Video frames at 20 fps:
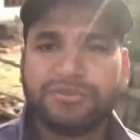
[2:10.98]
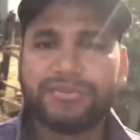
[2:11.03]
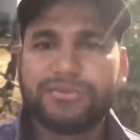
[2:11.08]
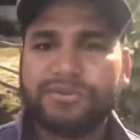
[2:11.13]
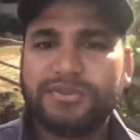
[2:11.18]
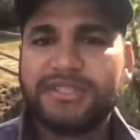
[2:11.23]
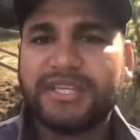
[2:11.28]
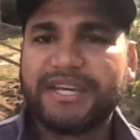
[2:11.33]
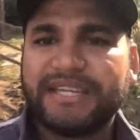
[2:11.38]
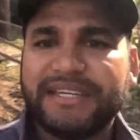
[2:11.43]

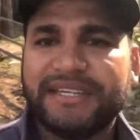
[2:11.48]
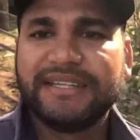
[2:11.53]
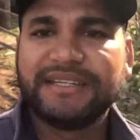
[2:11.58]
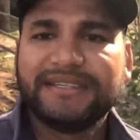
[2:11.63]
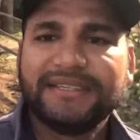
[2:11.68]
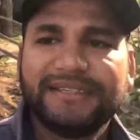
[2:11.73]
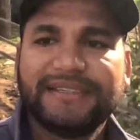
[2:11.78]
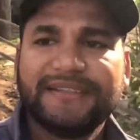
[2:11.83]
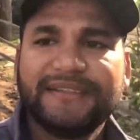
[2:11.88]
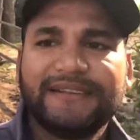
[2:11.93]
स्कूल जा रहे हैं
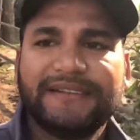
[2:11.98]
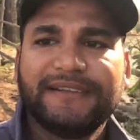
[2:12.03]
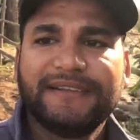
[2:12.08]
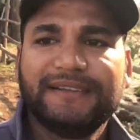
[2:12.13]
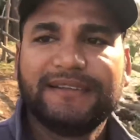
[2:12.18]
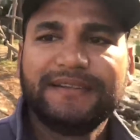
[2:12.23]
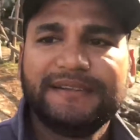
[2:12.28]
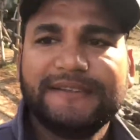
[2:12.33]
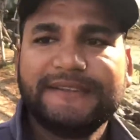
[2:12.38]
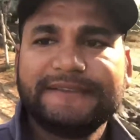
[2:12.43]

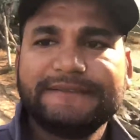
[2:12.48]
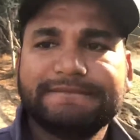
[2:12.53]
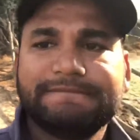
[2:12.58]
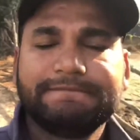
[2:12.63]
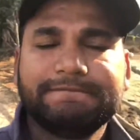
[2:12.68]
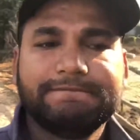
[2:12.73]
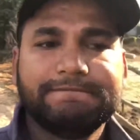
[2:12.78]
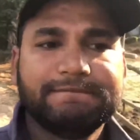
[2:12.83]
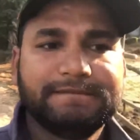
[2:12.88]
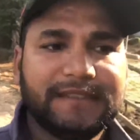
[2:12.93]

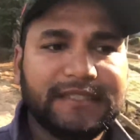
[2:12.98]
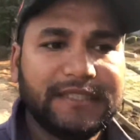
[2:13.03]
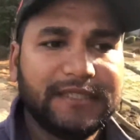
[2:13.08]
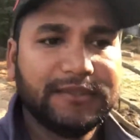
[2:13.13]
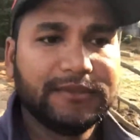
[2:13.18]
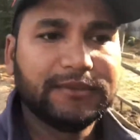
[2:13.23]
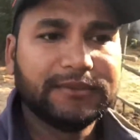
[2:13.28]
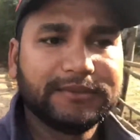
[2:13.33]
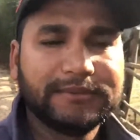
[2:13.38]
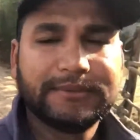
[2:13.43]
ये
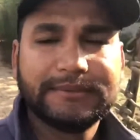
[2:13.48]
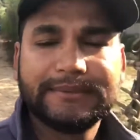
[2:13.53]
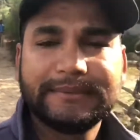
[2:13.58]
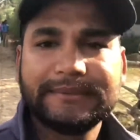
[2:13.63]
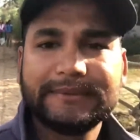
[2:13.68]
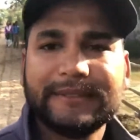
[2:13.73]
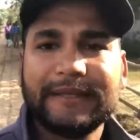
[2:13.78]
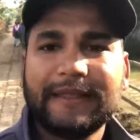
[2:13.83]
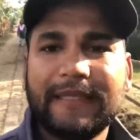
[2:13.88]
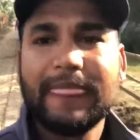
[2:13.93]
देखो
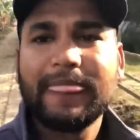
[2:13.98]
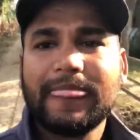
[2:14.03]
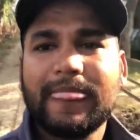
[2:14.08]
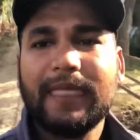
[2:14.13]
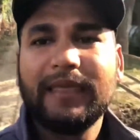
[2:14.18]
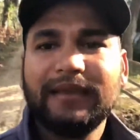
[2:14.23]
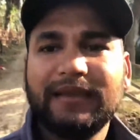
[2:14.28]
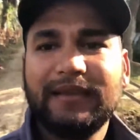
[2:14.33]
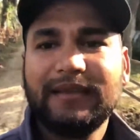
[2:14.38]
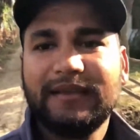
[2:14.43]

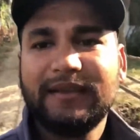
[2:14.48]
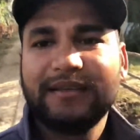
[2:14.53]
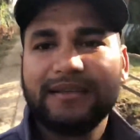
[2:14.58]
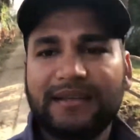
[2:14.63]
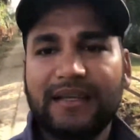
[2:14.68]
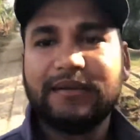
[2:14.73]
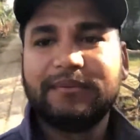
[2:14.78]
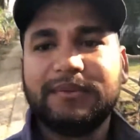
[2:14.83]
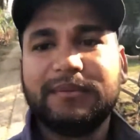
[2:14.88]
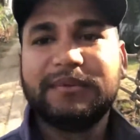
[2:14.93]

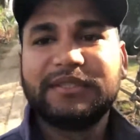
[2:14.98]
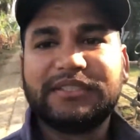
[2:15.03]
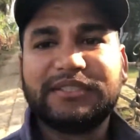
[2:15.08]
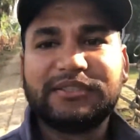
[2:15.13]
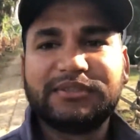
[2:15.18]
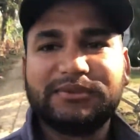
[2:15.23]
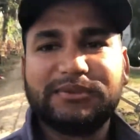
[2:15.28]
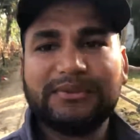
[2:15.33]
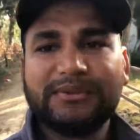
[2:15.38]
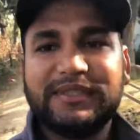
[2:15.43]
अभी
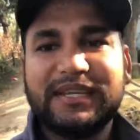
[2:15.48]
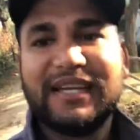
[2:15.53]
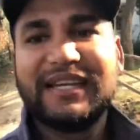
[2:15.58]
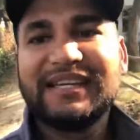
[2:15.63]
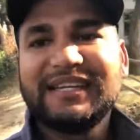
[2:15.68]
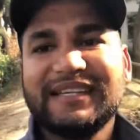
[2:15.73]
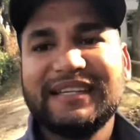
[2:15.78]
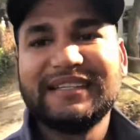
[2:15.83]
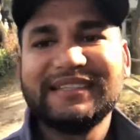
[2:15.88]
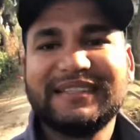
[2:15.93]
बच्चे स्कूल जा
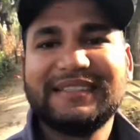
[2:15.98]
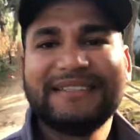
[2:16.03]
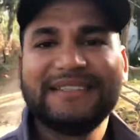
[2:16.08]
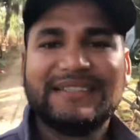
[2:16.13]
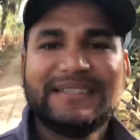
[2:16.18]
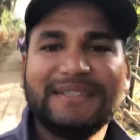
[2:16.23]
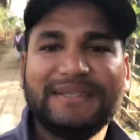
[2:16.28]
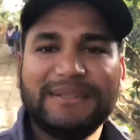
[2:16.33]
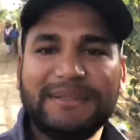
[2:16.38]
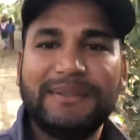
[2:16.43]
रहे हैं
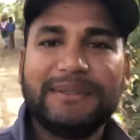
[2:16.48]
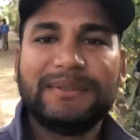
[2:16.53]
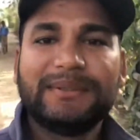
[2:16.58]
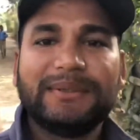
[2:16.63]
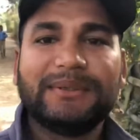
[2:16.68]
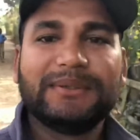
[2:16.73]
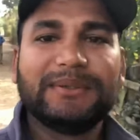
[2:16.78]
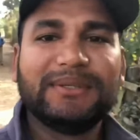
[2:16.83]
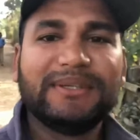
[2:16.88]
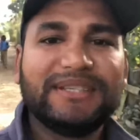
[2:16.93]

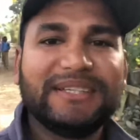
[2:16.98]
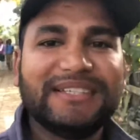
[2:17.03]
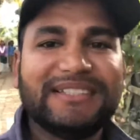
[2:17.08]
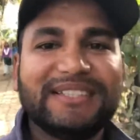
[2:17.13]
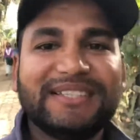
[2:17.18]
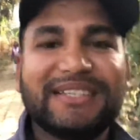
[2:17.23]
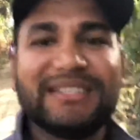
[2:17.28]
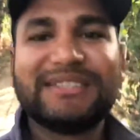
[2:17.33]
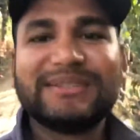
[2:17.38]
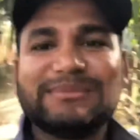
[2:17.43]
और इनके
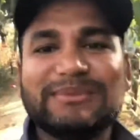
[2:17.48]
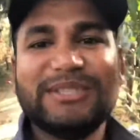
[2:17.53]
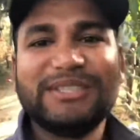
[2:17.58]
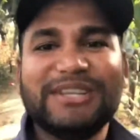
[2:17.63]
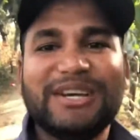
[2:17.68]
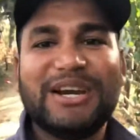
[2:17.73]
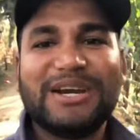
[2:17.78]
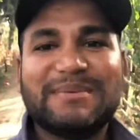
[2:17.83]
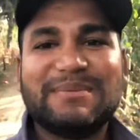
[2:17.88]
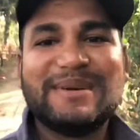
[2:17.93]
चक्कर से मुझे
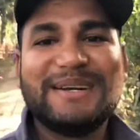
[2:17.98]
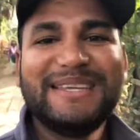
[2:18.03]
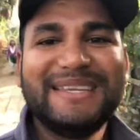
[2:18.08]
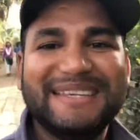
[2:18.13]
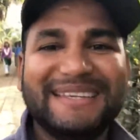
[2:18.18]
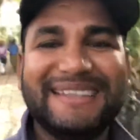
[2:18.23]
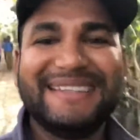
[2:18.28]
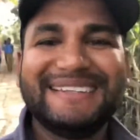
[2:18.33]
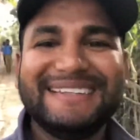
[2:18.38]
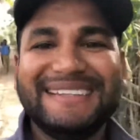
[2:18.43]
डांट पड़ी
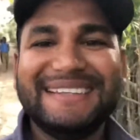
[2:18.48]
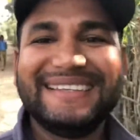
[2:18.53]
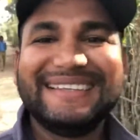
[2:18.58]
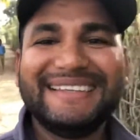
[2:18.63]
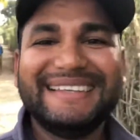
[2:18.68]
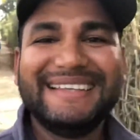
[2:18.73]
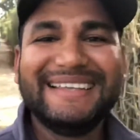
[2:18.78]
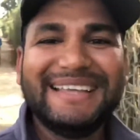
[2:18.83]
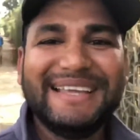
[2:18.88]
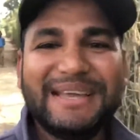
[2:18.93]

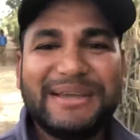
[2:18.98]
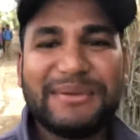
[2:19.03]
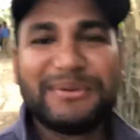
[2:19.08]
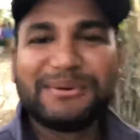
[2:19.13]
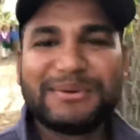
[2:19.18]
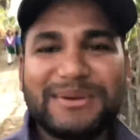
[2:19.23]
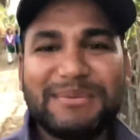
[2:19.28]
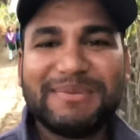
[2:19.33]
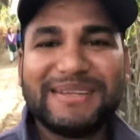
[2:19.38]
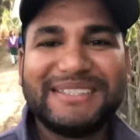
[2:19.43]

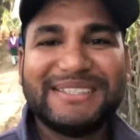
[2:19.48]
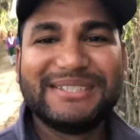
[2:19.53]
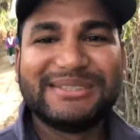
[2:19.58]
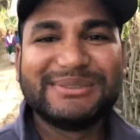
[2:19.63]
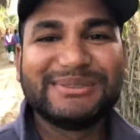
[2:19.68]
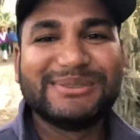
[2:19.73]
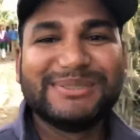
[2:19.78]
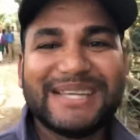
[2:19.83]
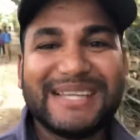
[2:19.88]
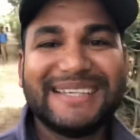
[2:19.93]
क्योंकि बच्चे
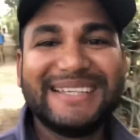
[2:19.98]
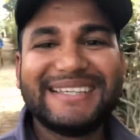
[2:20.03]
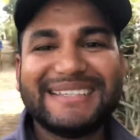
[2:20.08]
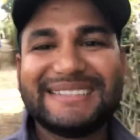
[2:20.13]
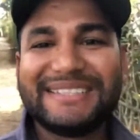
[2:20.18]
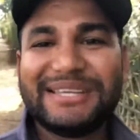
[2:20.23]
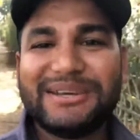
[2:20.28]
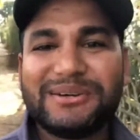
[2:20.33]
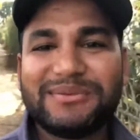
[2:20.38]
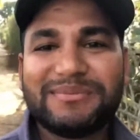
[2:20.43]
स्कूल जाने
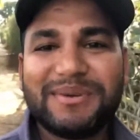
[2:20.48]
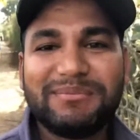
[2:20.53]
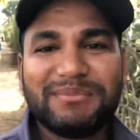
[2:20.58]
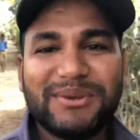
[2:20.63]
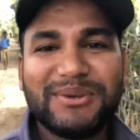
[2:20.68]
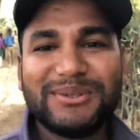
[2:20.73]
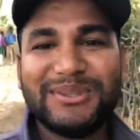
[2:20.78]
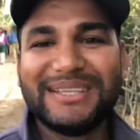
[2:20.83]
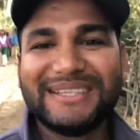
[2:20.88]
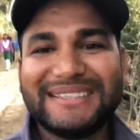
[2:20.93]
लगते हैं और मम्मी
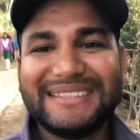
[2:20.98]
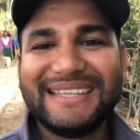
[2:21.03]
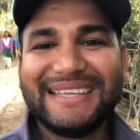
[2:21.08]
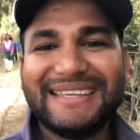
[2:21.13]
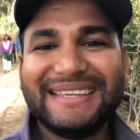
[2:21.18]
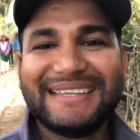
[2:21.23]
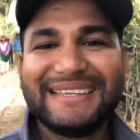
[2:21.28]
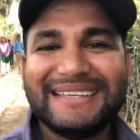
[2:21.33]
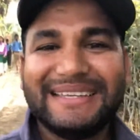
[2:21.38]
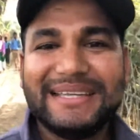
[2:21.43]
को दिखते
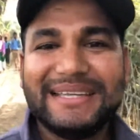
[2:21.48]
हैं